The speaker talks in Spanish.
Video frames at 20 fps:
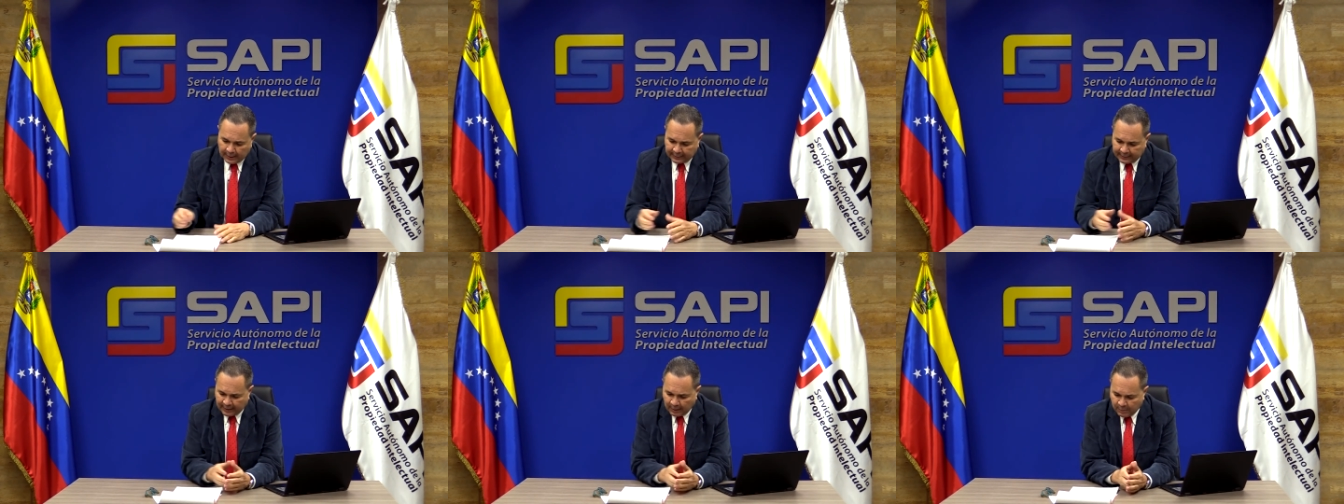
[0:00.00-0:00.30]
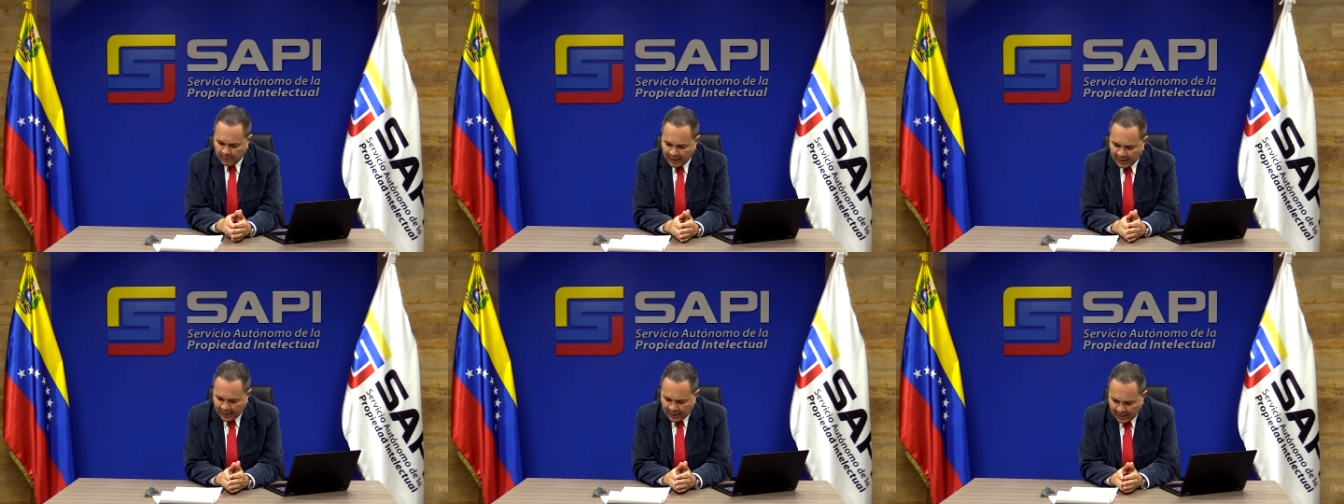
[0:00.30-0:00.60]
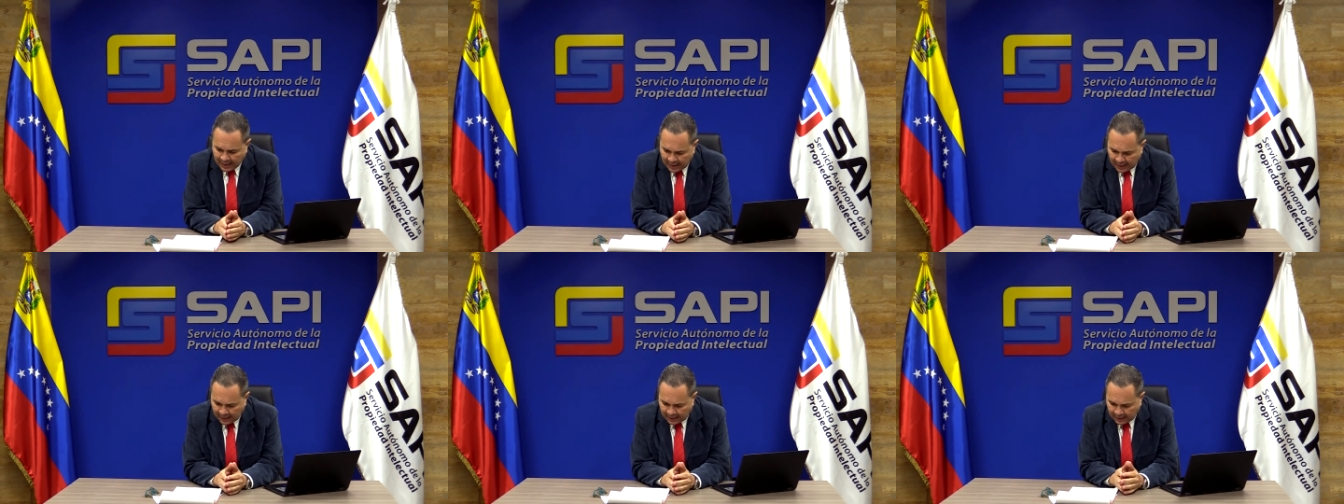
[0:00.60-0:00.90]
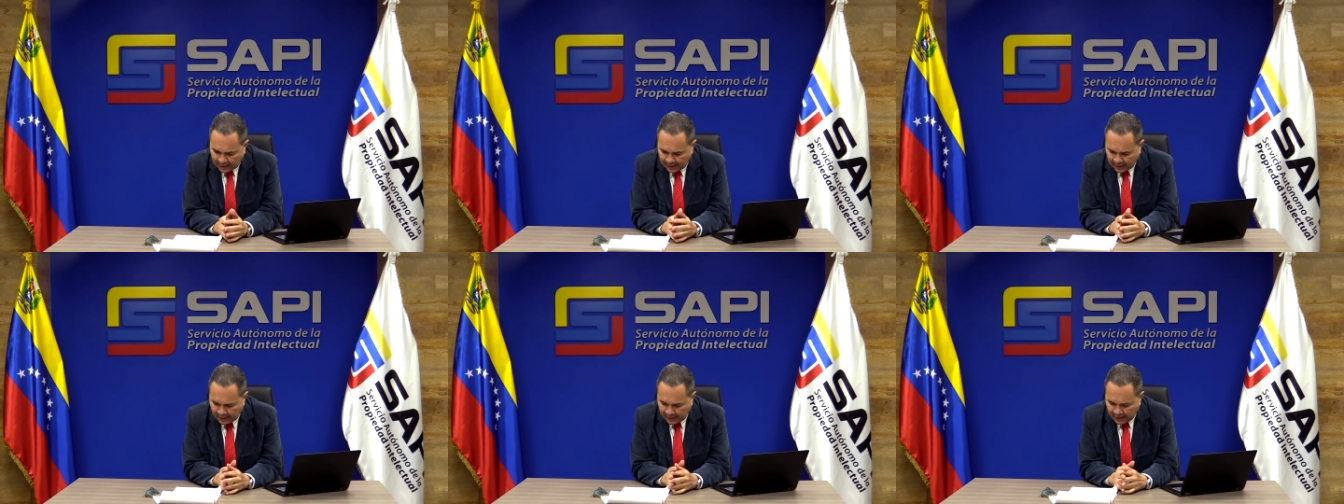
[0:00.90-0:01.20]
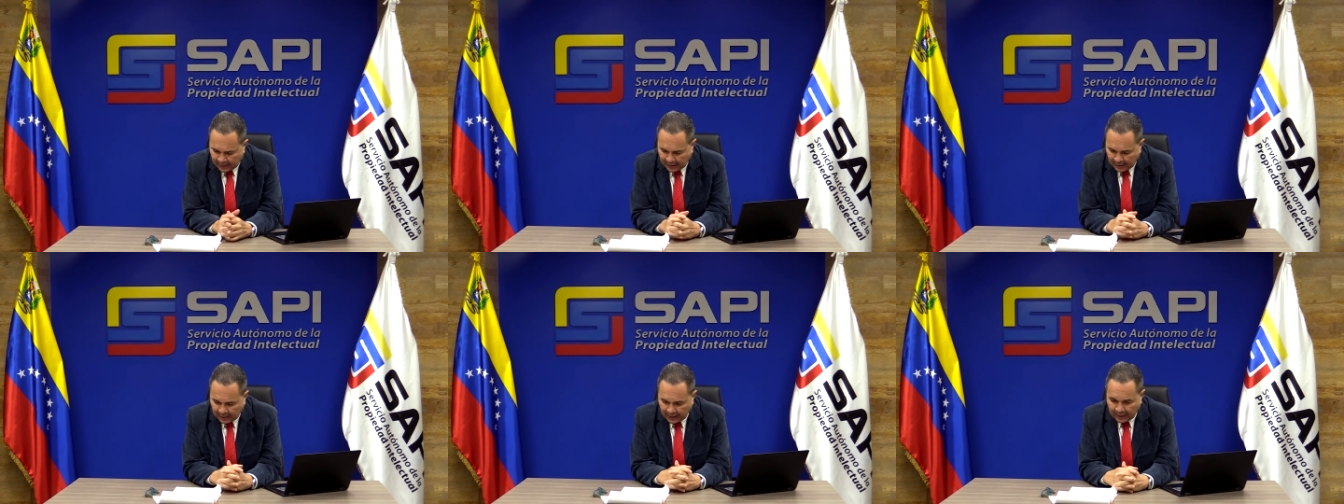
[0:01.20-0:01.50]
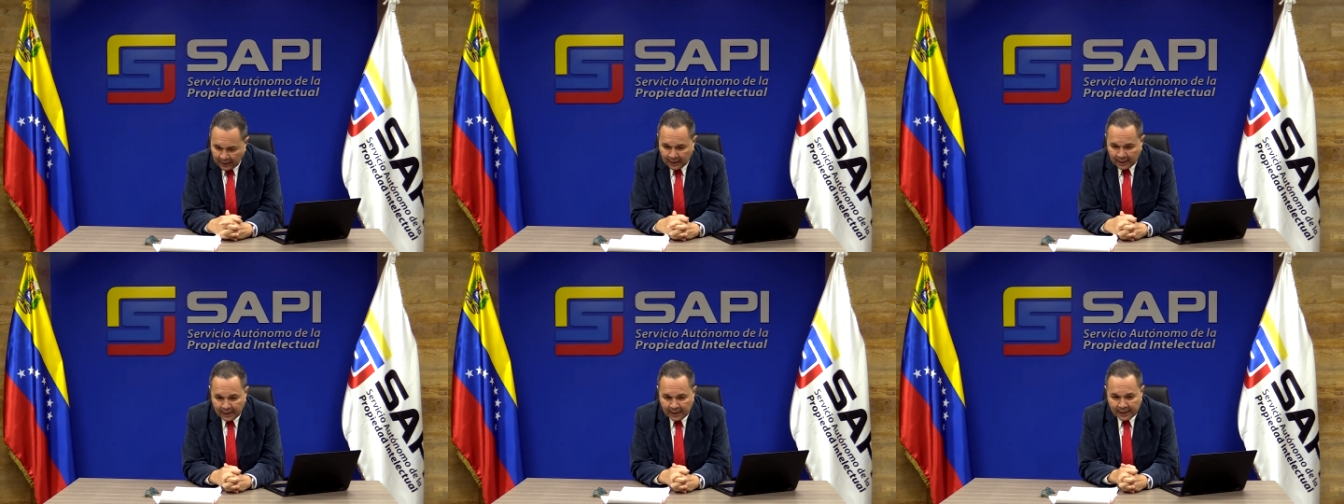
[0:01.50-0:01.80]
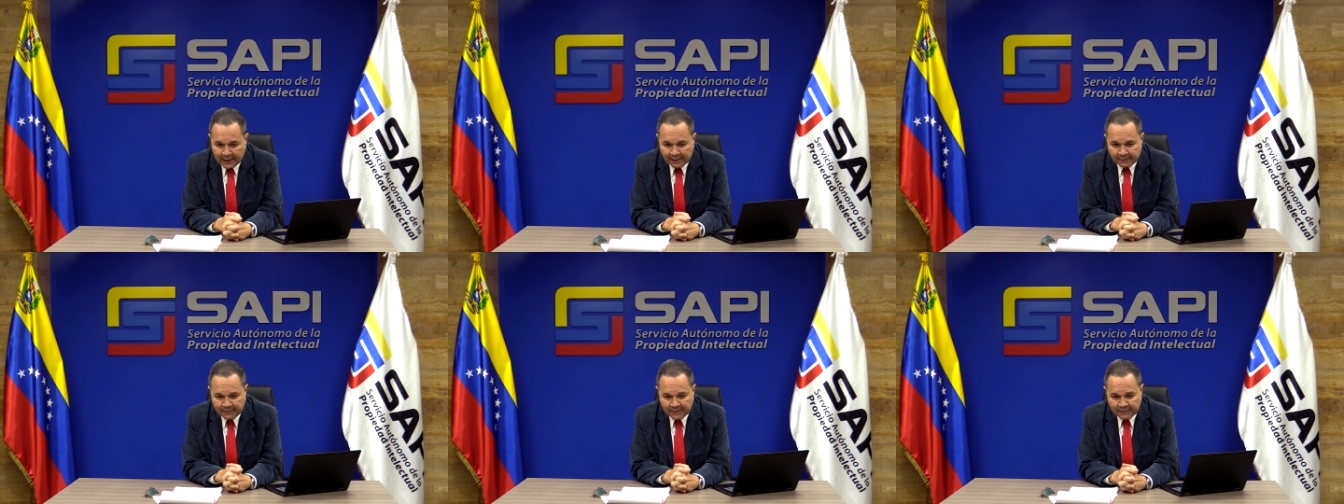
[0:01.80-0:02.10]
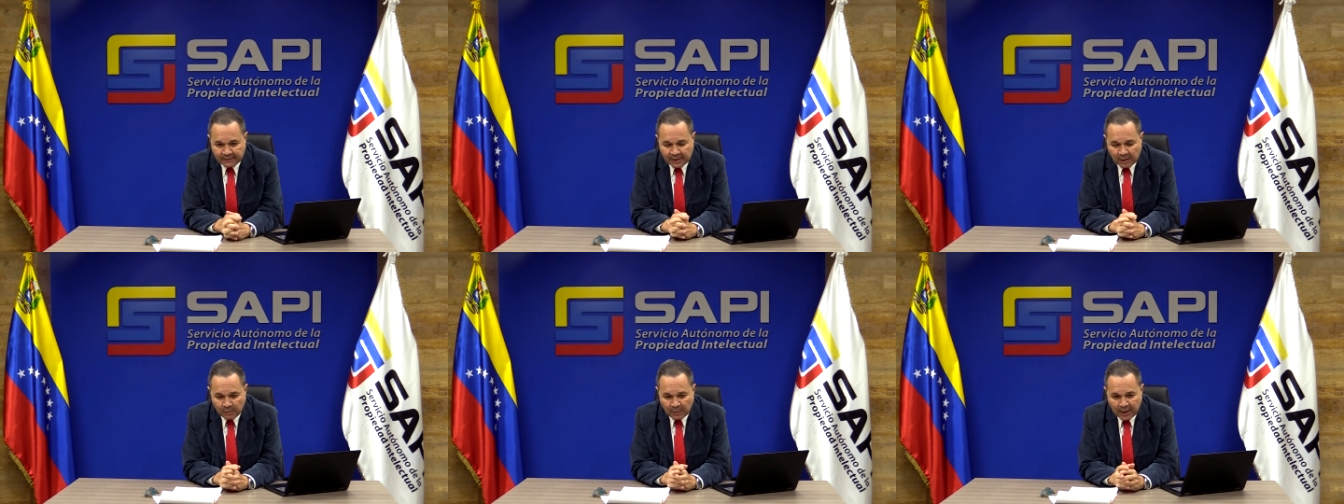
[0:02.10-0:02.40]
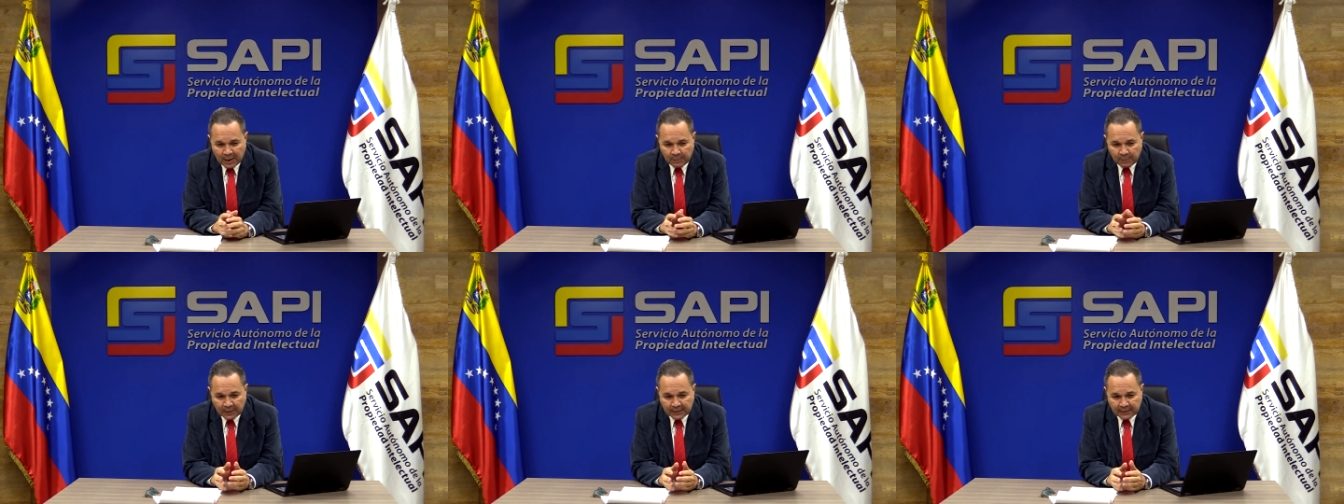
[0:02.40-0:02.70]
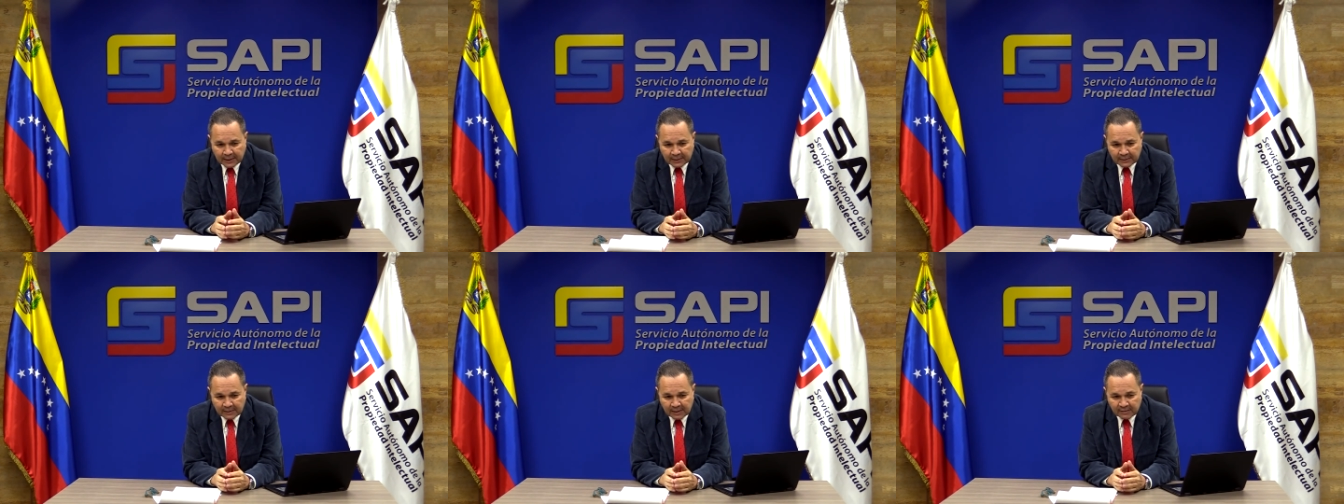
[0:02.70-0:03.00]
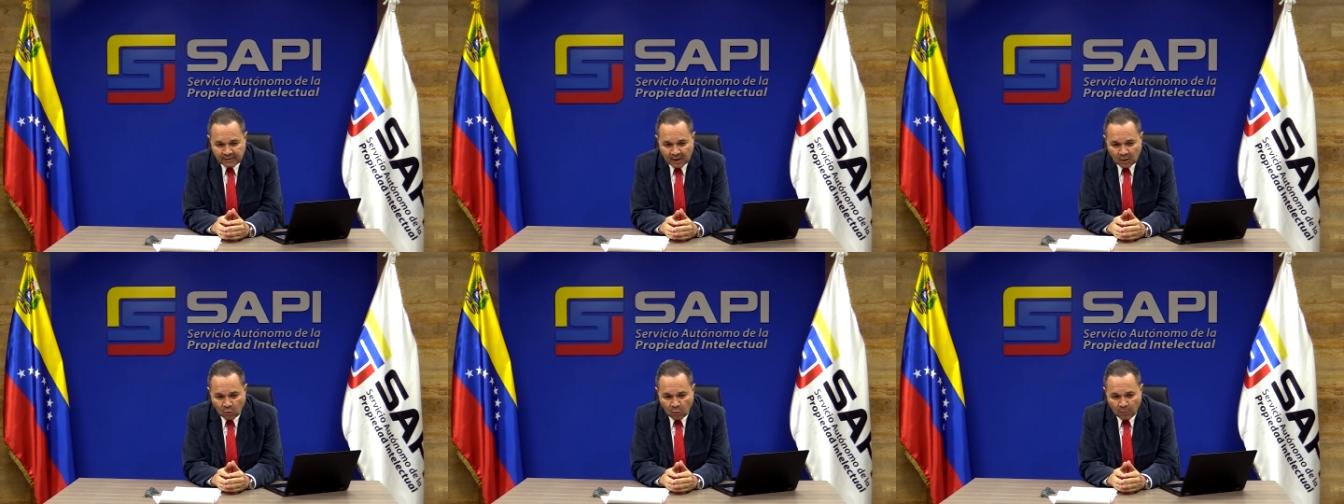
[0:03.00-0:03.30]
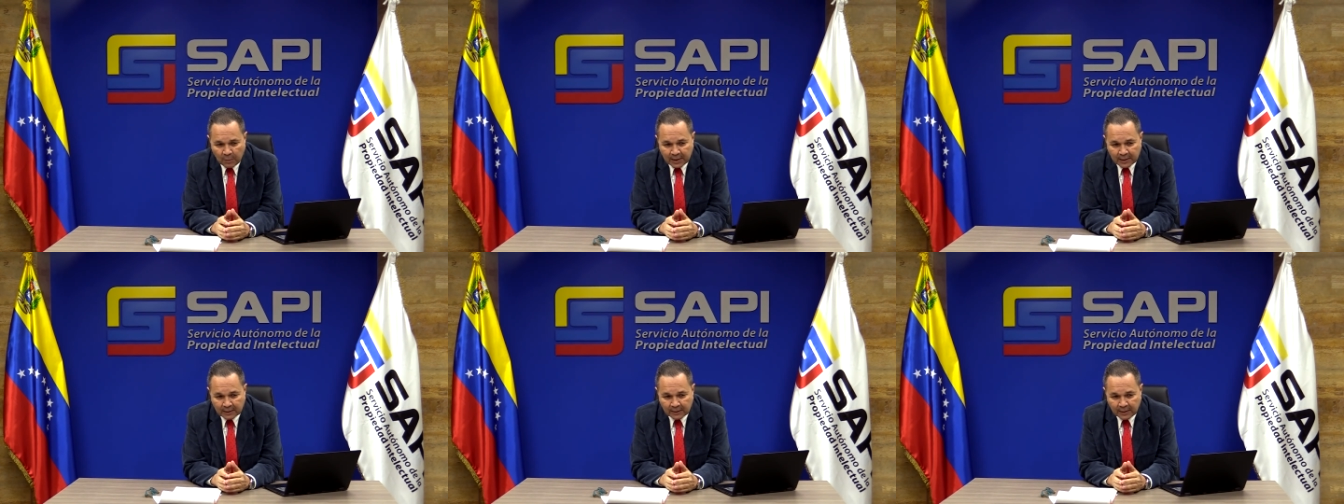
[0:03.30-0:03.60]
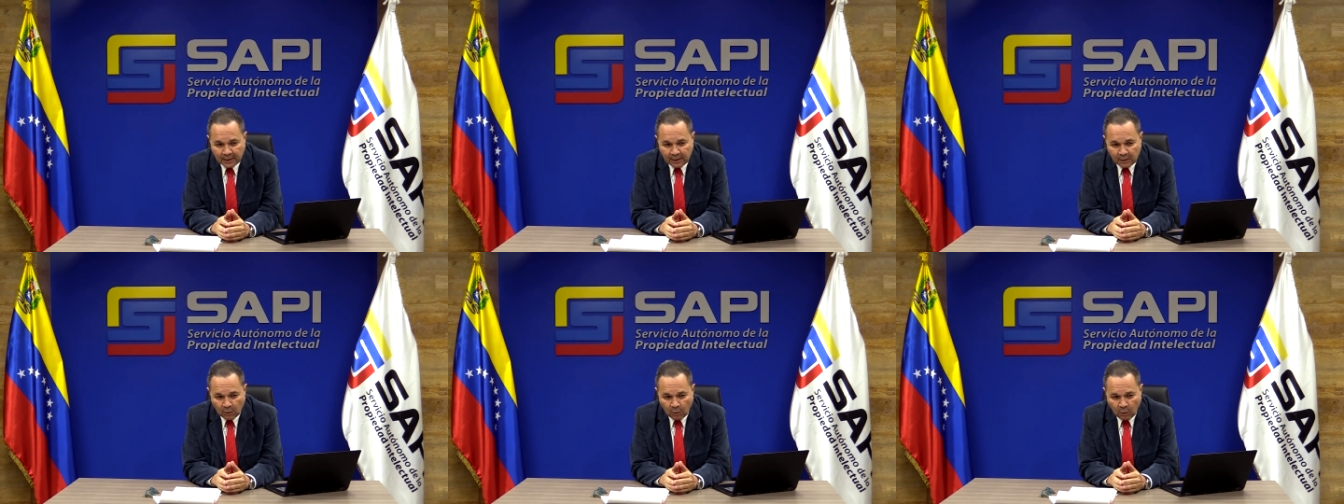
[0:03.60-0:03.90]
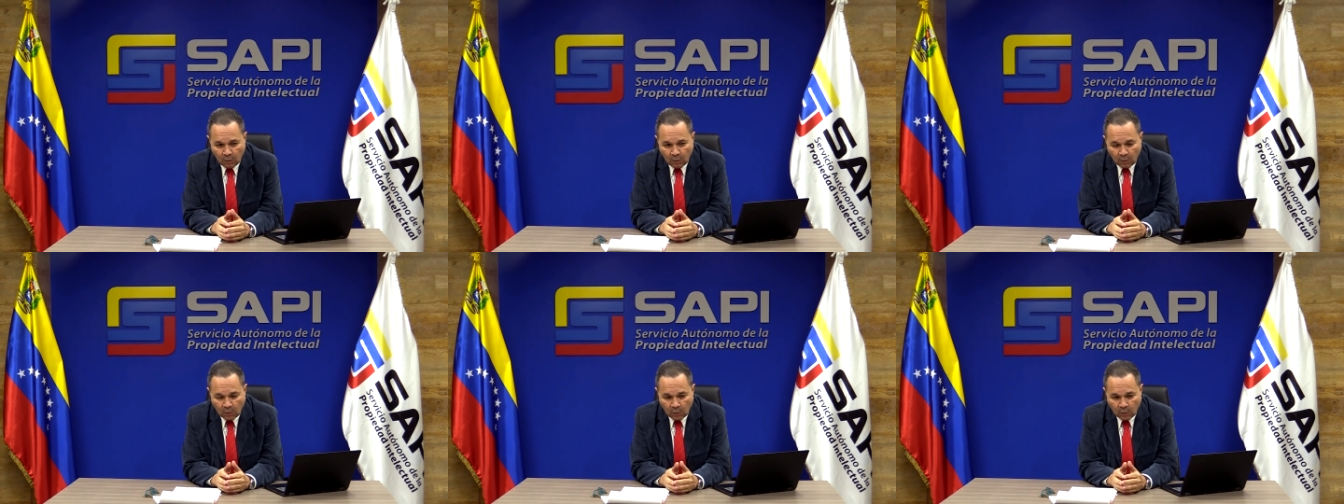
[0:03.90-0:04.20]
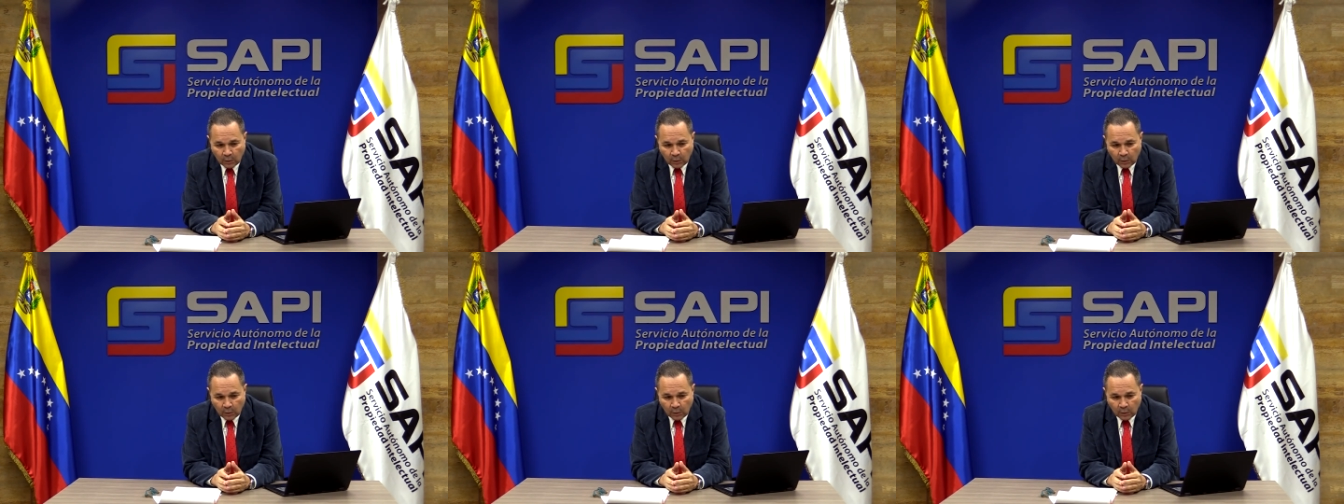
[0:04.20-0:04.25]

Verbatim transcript: También el sistema de patentes se ha convertido